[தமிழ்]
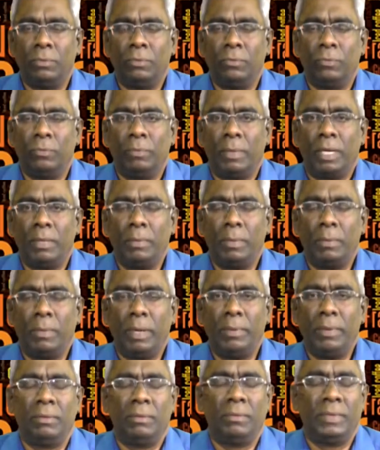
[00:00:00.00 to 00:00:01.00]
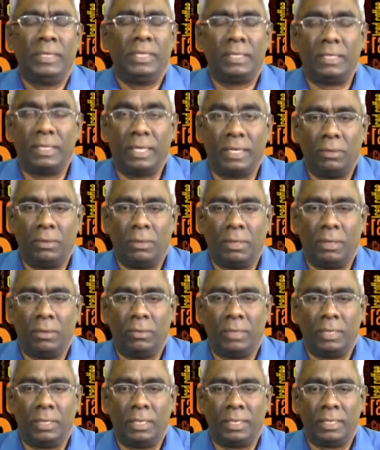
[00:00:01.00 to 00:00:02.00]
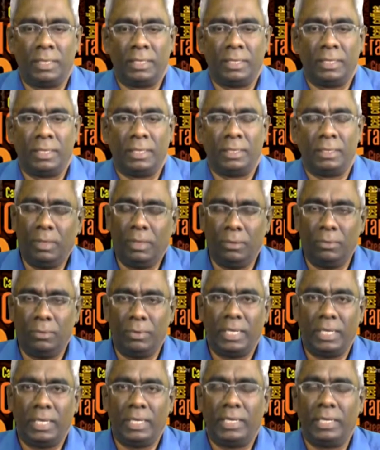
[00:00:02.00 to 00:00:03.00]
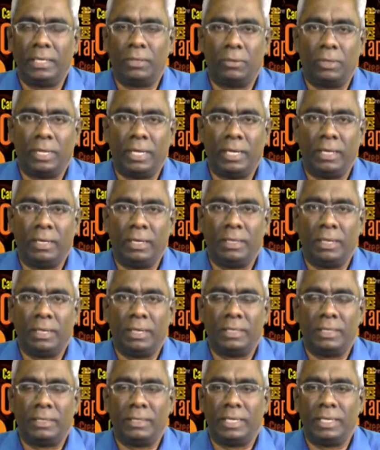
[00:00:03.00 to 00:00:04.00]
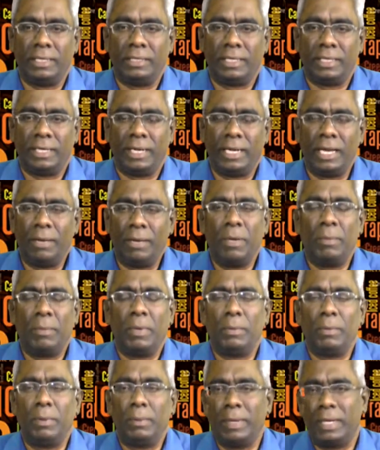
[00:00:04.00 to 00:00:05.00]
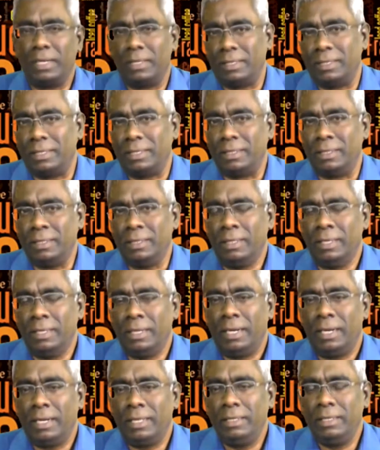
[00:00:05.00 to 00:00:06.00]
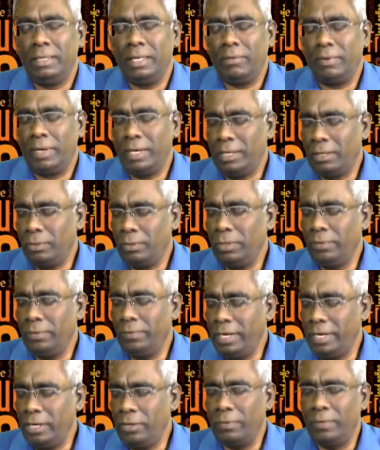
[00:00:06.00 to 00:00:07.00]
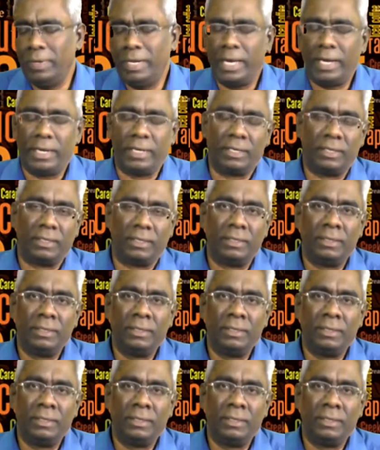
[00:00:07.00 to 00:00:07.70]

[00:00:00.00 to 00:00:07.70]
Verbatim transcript: மர்மமாகவே வைத்திருந்தாங்க அவர்களுக்கு உடல் இனக்குறை அந்த சிகிச்சை எல்லாமே மர்மமாக இருந்தது ஆனால் இந்த வேலையில் ஒரு வீடியோ வெளியாகியிருக்கு